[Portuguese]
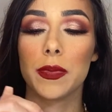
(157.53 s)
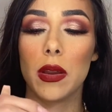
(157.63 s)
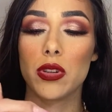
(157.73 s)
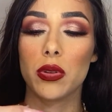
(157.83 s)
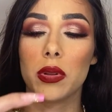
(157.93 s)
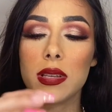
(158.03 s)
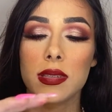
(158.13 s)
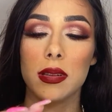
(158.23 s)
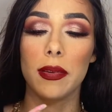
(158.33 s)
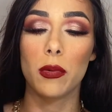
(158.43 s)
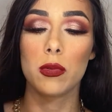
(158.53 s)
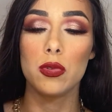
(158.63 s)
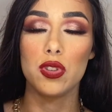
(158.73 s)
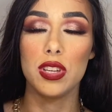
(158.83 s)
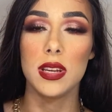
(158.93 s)
Eu tô testando há
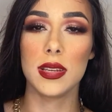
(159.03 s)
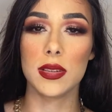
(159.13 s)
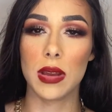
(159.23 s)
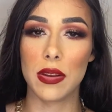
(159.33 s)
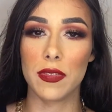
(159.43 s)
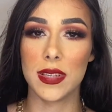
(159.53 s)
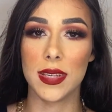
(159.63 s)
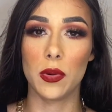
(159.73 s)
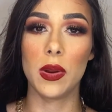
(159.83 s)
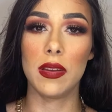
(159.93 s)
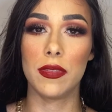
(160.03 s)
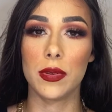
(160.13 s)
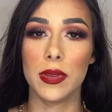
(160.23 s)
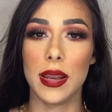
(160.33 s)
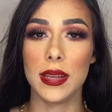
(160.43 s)
alguns dias, eu quero fazer um review
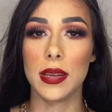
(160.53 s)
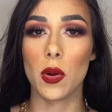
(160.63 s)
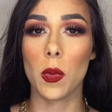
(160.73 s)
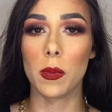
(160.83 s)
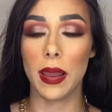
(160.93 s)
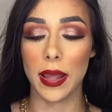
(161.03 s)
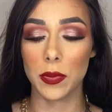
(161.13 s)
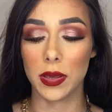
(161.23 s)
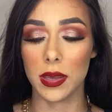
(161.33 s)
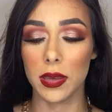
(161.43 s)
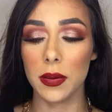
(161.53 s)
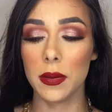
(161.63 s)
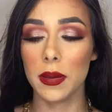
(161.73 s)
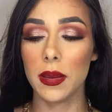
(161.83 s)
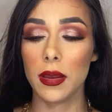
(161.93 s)
dele completo aqui.
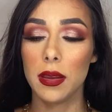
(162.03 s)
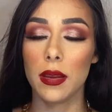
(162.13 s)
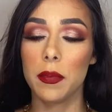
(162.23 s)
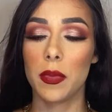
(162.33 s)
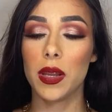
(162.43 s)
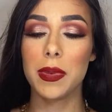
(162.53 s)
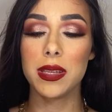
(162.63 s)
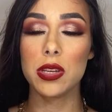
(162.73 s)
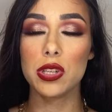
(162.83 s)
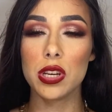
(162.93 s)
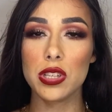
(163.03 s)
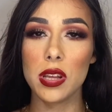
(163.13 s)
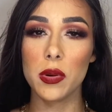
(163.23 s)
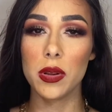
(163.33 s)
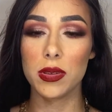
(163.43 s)
Porque bastante gente
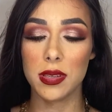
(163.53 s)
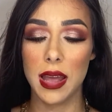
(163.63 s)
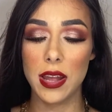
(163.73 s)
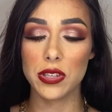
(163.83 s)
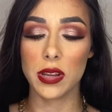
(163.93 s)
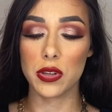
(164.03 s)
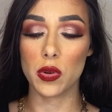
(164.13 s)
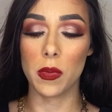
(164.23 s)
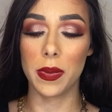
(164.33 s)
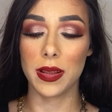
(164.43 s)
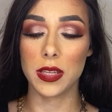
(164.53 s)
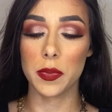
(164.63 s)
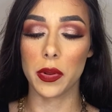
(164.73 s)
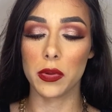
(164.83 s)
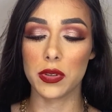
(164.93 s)
tem curiosidade, né, de comprar esses
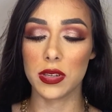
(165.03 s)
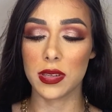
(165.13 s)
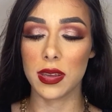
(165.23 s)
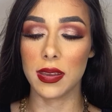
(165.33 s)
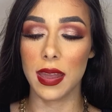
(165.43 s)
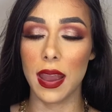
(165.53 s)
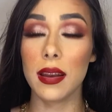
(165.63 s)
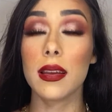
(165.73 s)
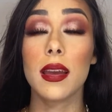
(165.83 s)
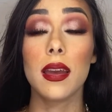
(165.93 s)
produtos de skincare.